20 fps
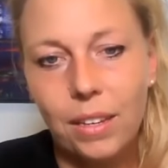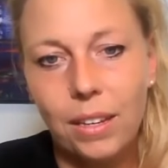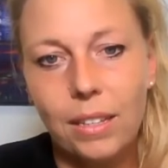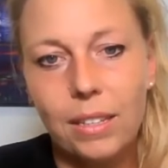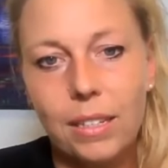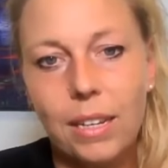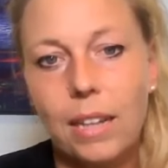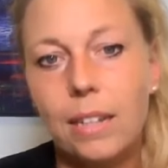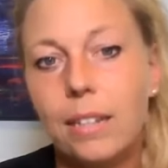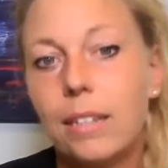
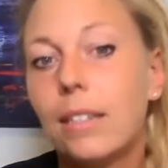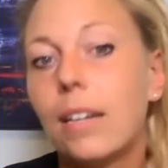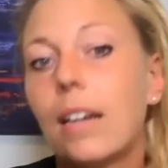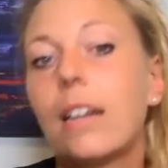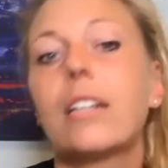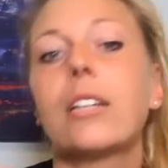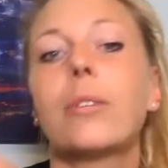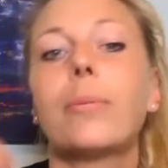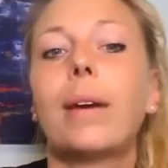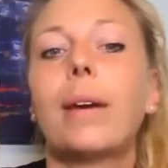Jetzt kann es
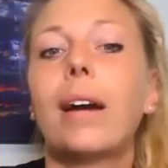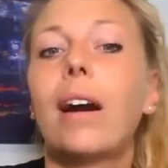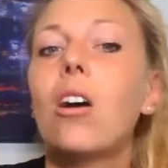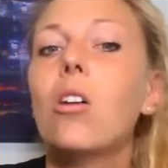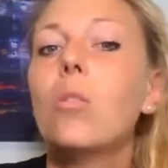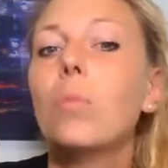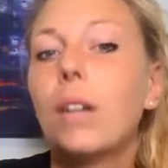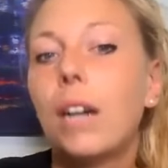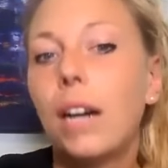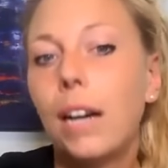gar nicht mehr
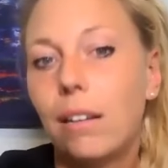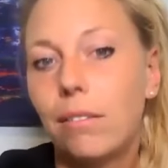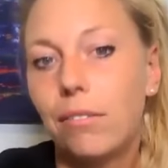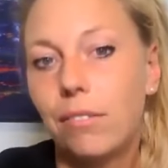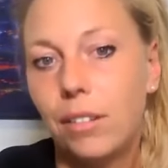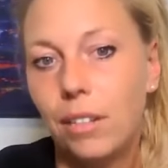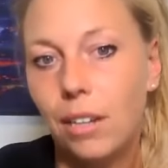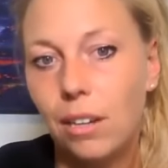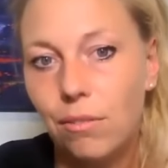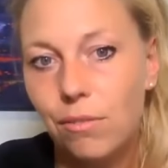
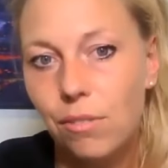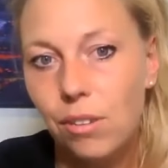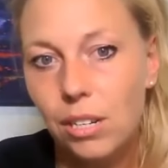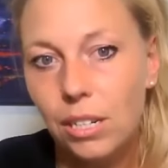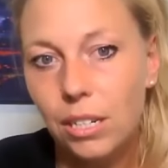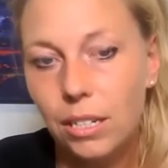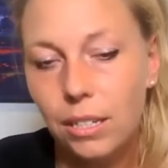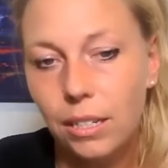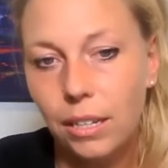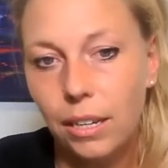raumgreifend nach
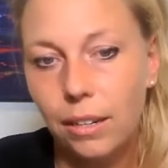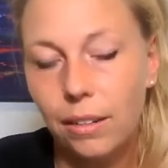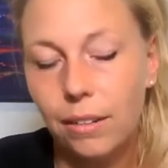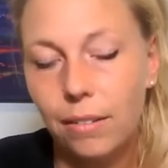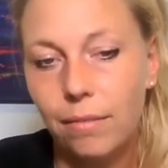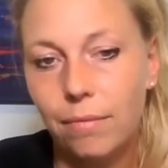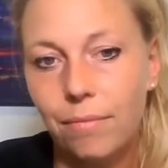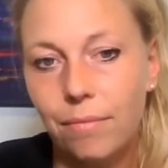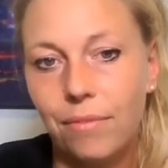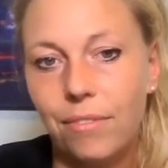vorne
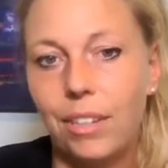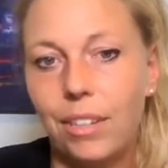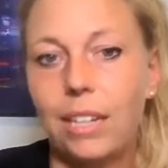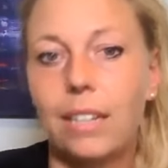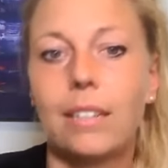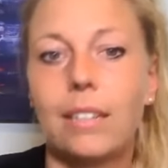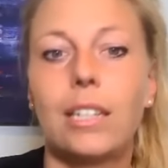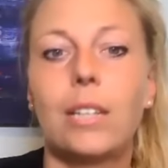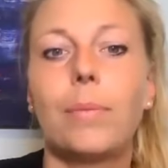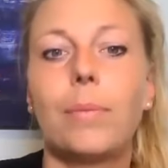treten.
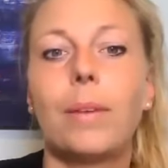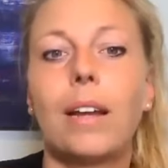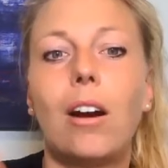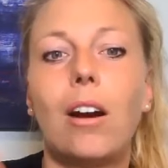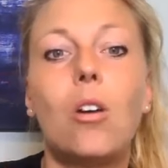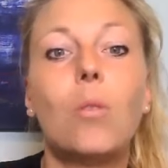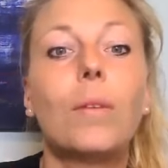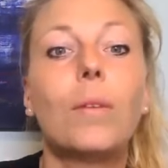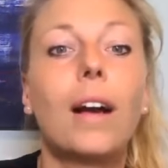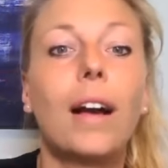Wenn es nicht mehr
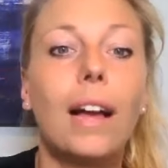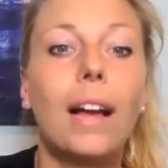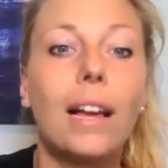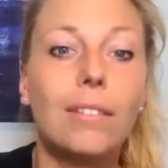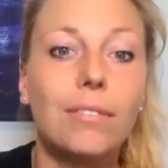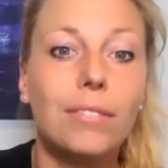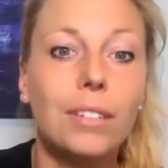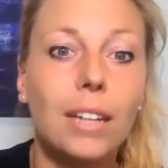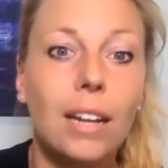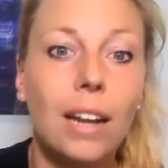
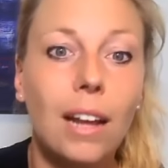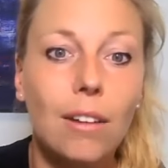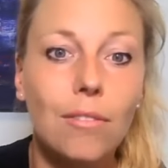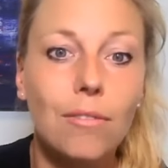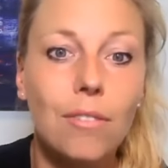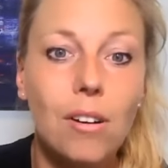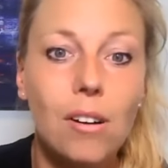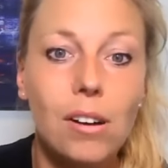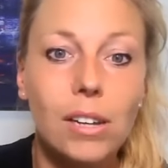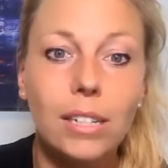raumgreifender nach
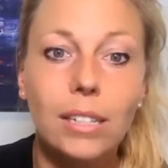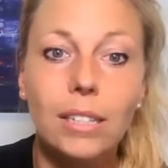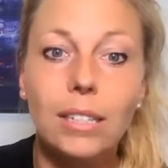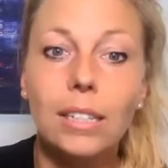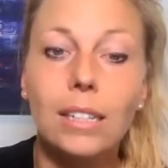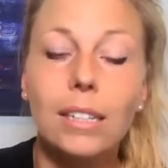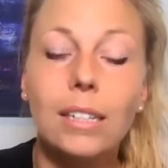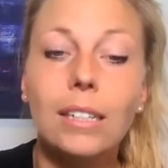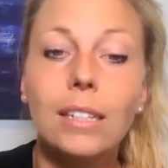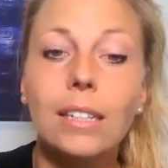vorne
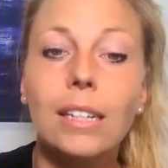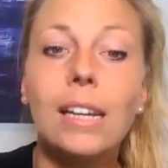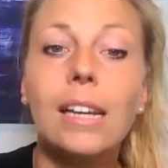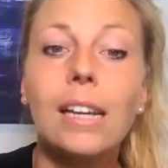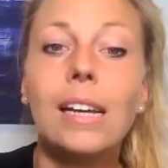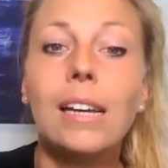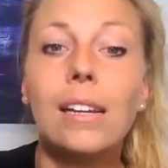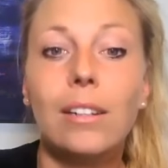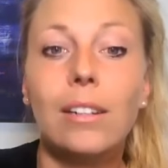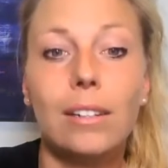tritt,
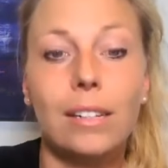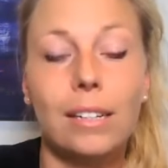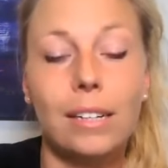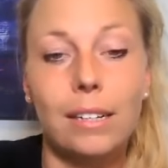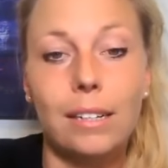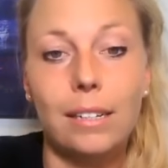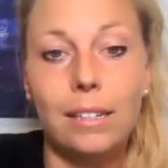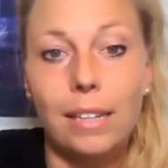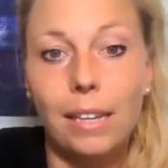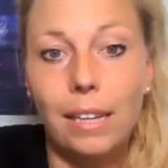
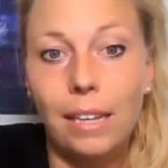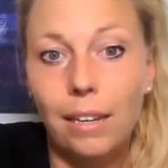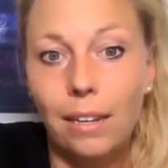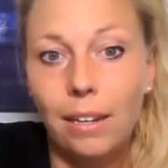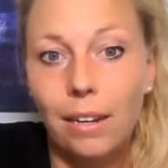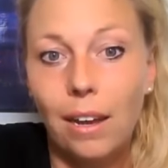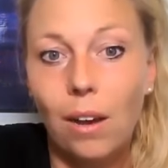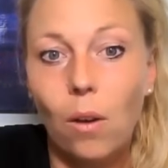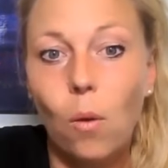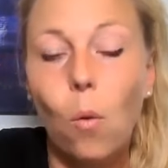tritt es eher
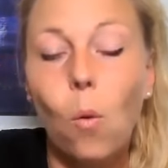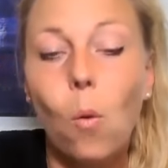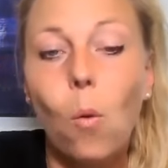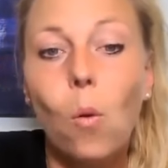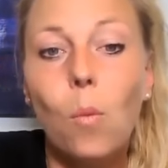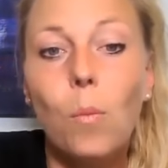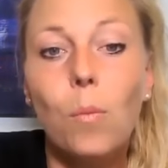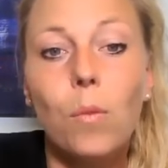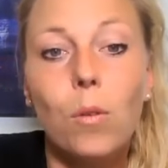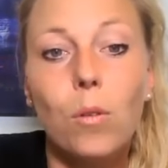nach
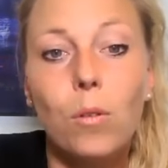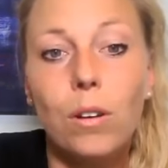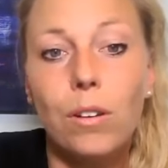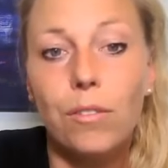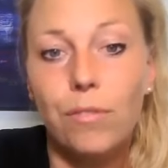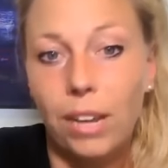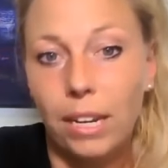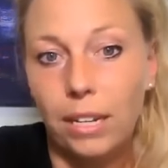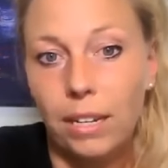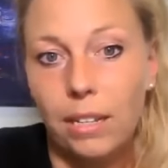oben oder
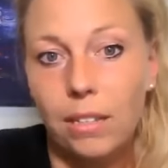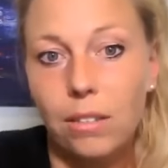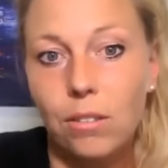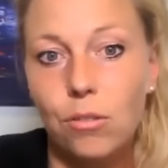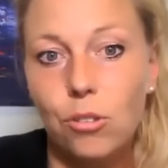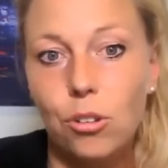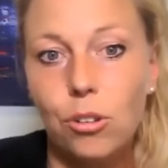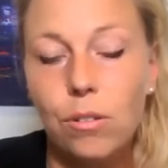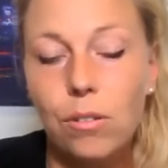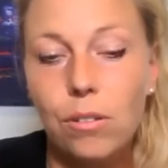fängt an
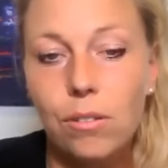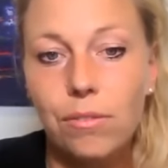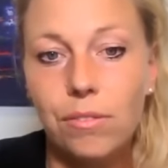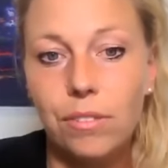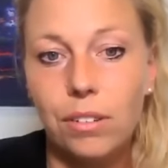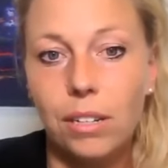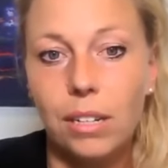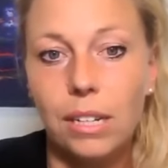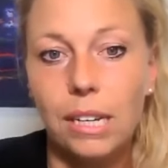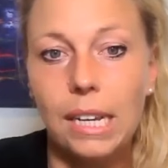zu
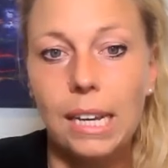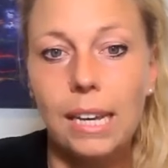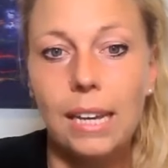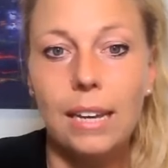schlurfen.